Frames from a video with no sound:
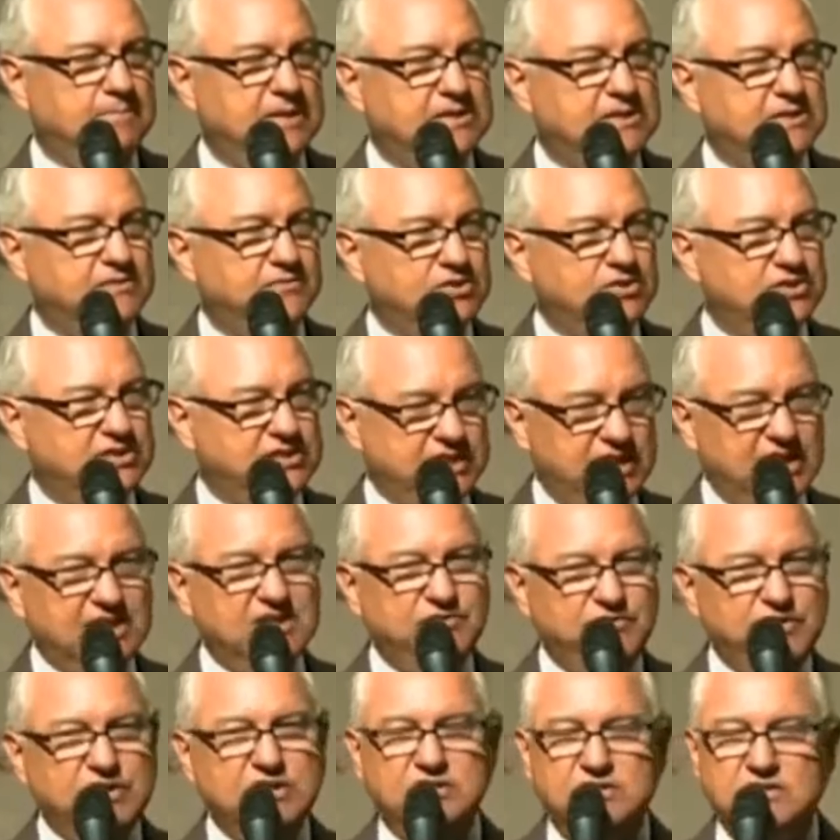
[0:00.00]
mas se você é
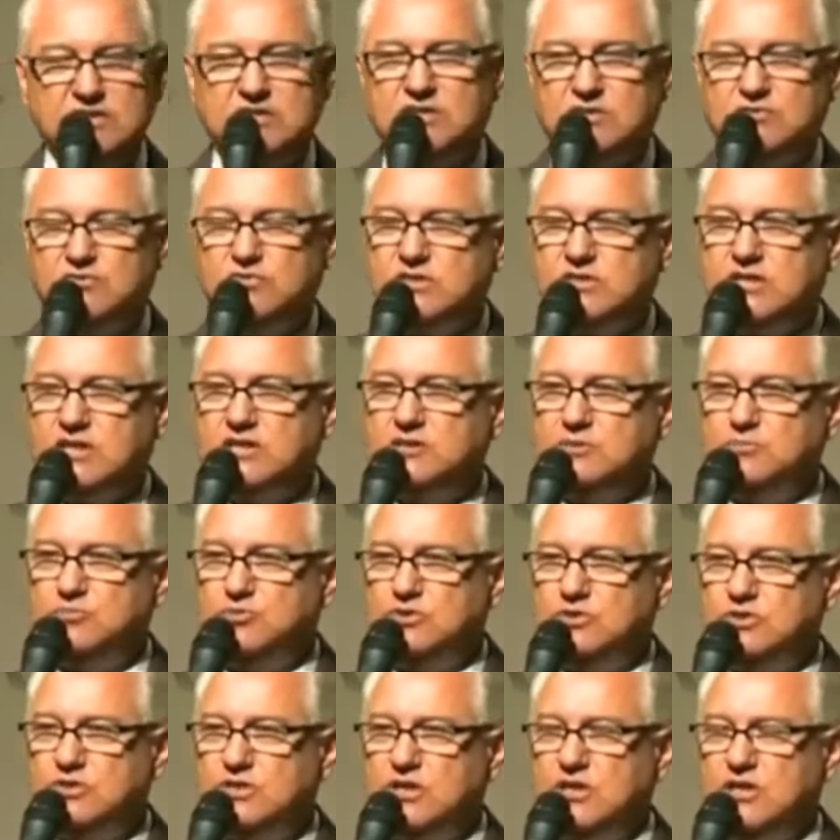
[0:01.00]
adventista do
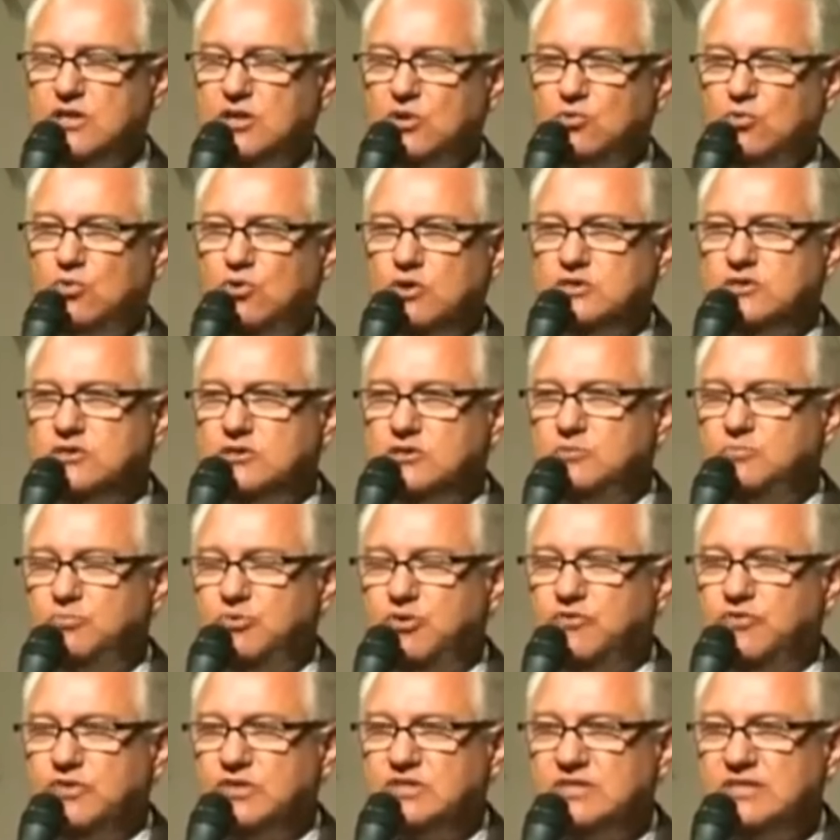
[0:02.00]
sétimo dia e não gosta de
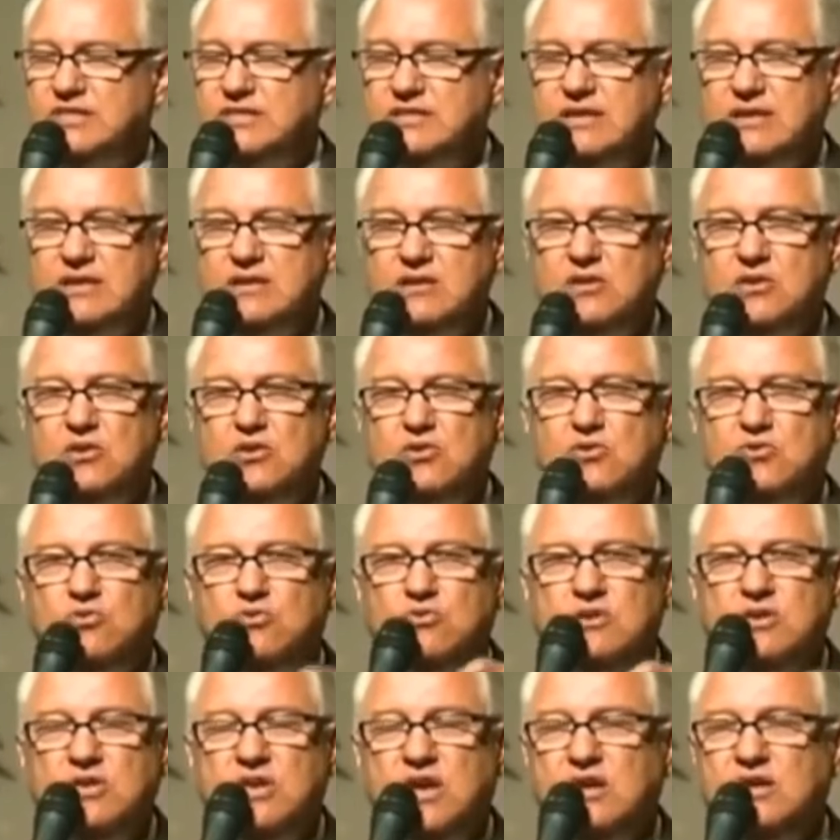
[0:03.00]
profecia,
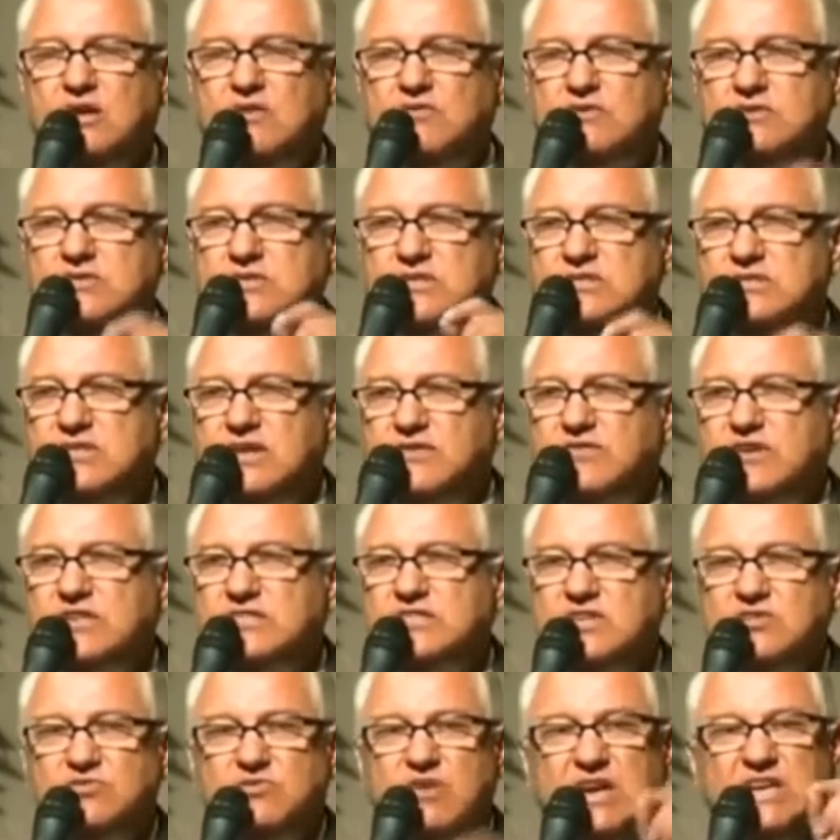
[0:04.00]
o que é que você está
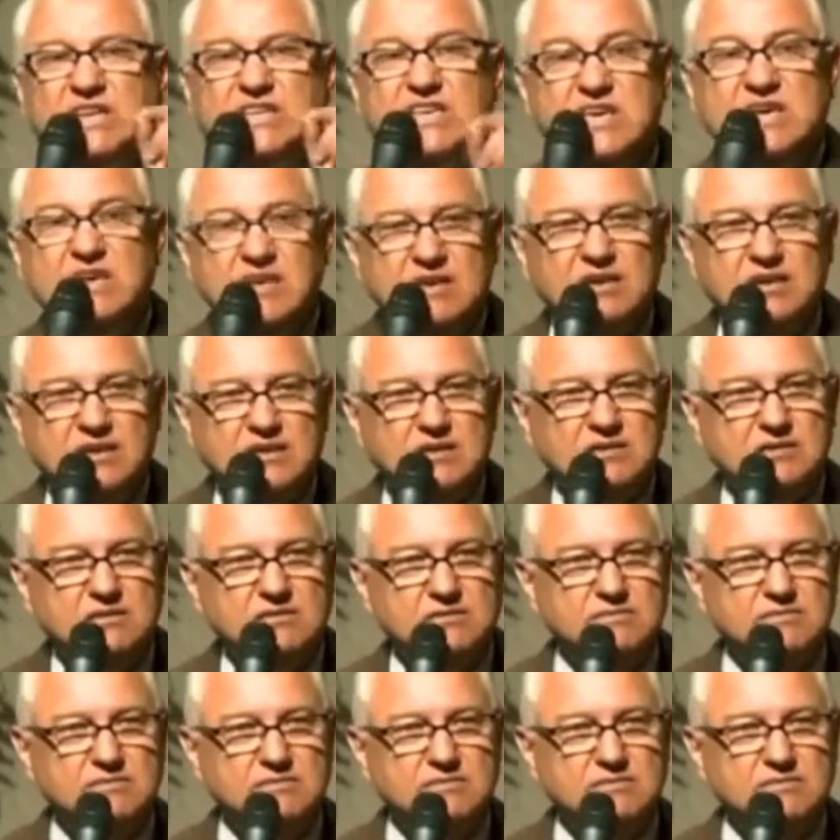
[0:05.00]
fazendo aqui?